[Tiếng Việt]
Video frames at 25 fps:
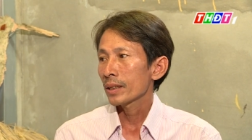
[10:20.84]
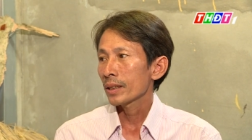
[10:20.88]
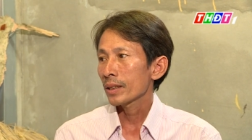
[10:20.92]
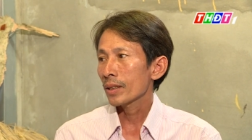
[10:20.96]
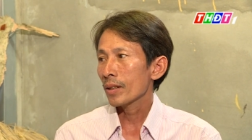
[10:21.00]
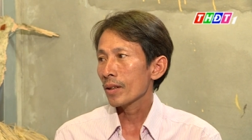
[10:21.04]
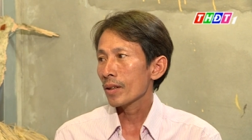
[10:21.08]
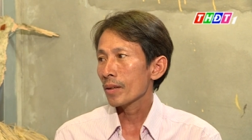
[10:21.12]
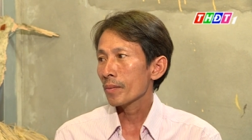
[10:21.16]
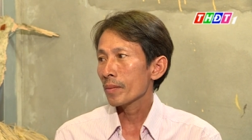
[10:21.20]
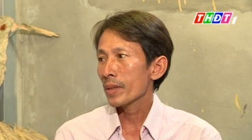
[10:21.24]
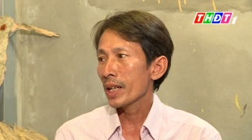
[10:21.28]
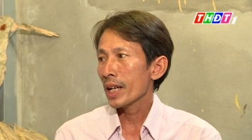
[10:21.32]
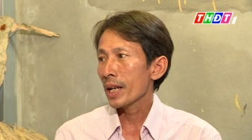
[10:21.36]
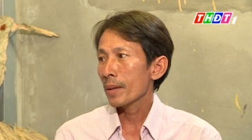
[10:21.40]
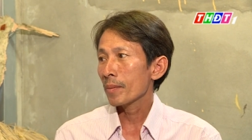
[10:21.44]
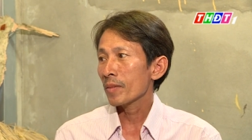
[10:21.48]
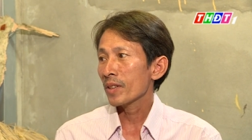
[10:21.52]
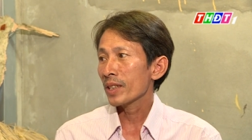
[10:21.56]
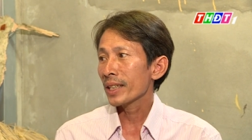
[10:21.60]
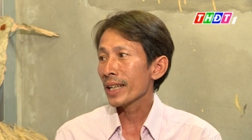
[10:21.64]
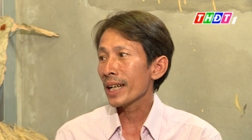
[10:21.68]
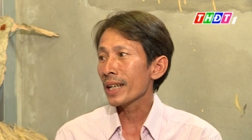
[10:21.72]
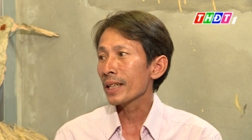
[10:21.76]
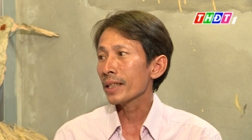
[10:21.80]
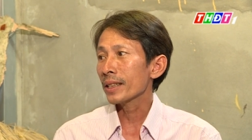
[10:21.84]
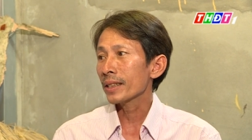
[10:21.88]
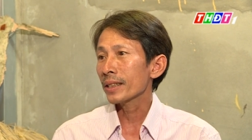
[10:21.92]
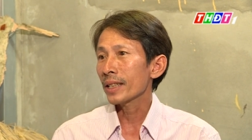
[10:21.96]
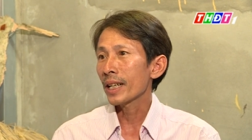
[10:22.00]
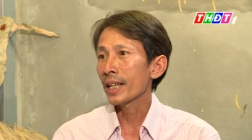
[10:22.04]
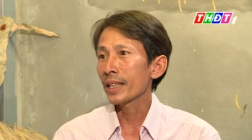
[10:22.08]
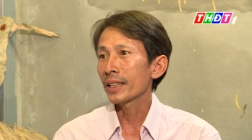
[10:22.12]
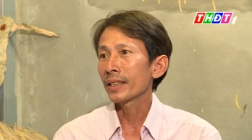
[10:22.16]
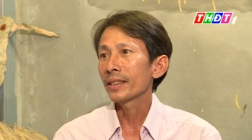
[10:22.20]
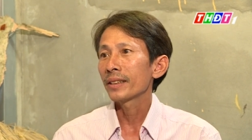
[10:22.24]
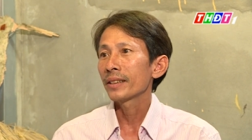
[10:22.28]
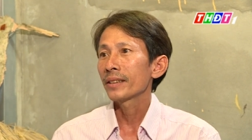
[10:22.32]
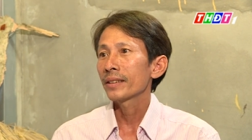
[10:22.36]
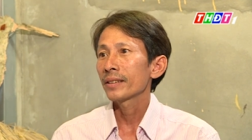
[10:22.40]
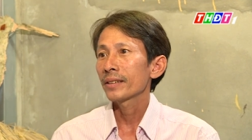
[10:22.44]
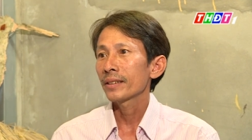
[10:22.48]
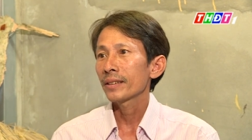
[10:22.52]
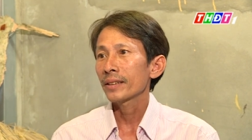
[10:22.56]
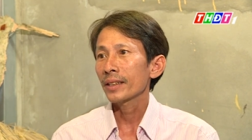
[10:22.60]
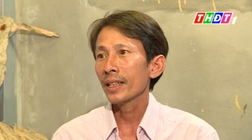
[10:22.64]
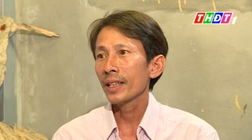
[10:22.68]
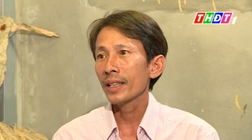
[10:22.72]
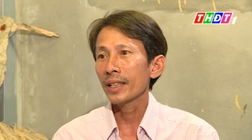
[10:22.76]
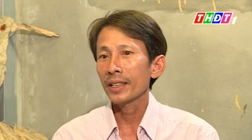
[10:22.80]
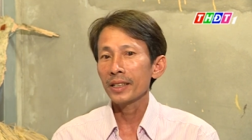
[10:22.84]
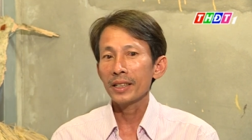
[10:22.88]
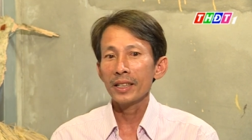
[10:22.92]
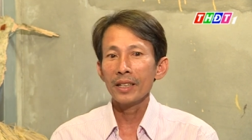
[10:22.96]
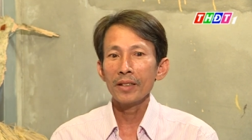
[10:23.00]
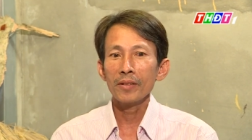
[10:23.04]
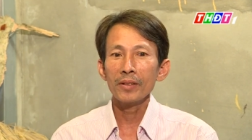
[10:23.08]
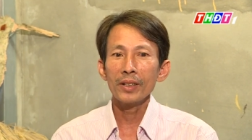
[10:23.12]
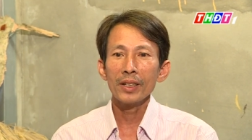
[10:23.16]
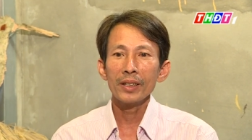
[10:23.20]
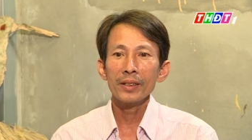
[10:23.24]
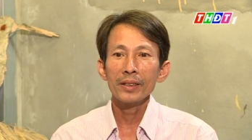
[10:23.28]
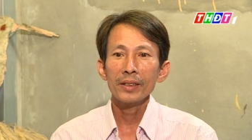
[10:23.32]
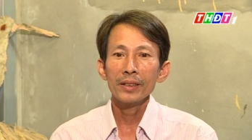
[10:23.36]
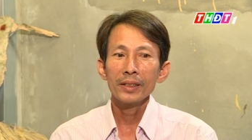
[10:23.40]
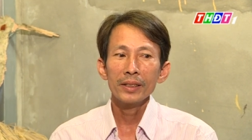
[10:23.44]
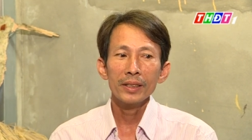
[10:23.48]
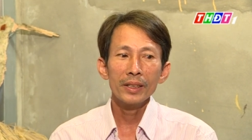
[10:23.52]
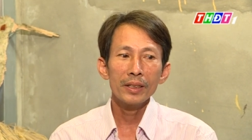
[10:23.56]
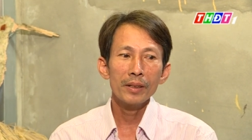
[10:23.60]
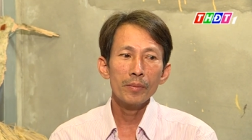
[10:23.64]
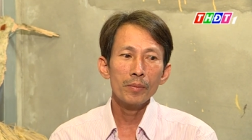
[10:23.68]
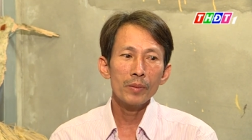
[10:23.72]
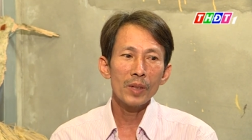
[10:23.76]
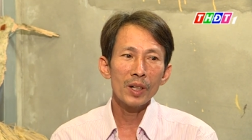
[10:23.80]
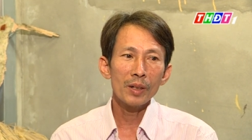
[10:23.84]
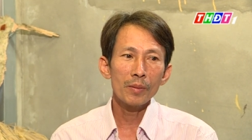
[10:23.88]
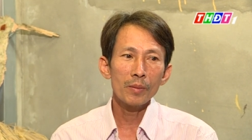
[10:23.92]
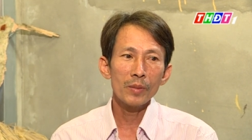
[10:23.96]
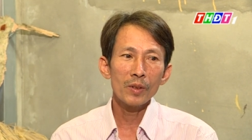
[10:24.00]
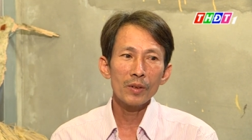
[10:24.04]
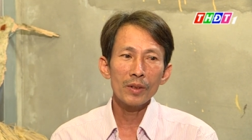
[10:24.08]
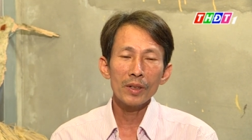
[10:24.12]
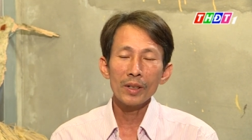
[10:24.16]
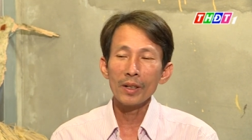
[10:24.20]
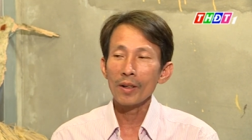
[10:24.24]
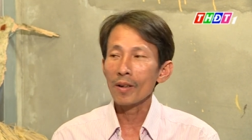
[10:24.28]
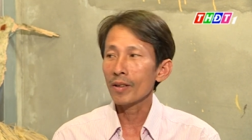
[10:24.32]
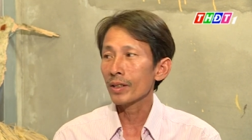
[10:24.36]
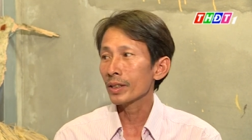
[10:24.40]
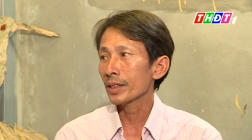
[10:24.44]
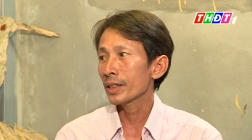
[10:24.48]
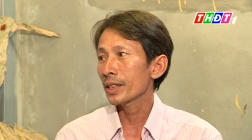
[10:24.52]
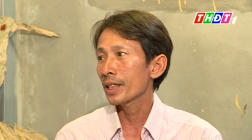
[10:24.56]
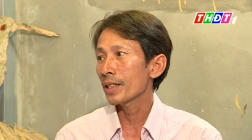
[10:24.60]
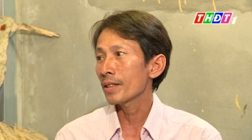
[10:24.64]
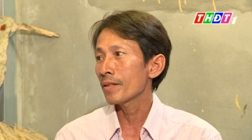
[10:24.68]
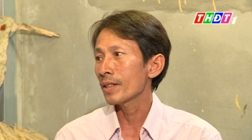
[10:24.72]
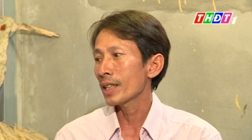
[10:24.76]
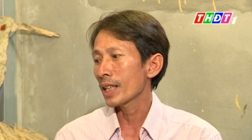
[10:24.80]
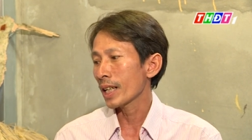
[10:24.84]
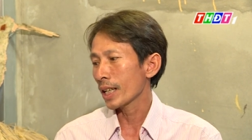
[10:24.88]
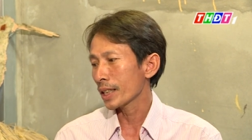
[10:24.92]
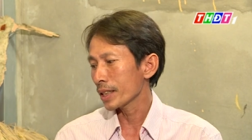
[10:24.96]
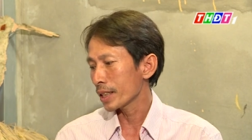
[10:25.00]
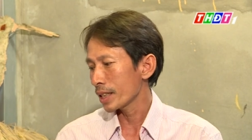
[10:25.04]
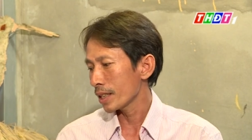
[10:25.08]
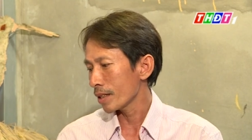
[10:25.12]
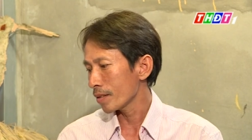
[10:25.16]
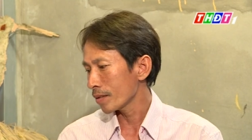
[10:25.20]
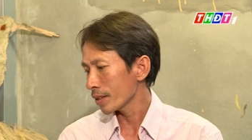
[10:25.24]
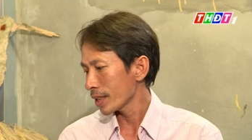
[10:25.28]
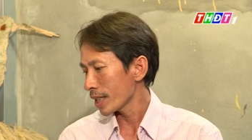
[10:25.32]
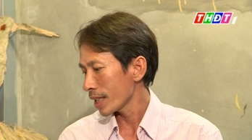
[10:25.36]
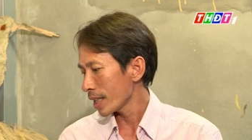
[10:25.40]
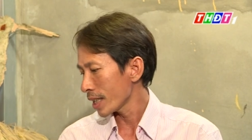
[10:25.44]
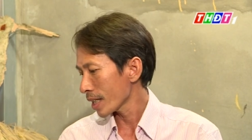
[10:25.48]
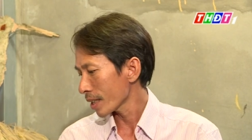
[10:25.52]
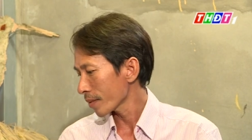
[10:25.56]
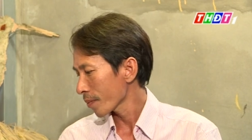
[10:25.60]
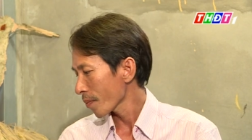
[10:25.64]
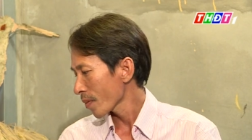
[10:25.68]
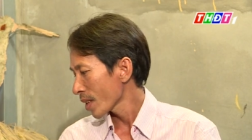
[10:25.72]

cho mấy em nó cắt hình xíu thôi, cứ mỗi một con xíu hình ảnh xíu vậy đó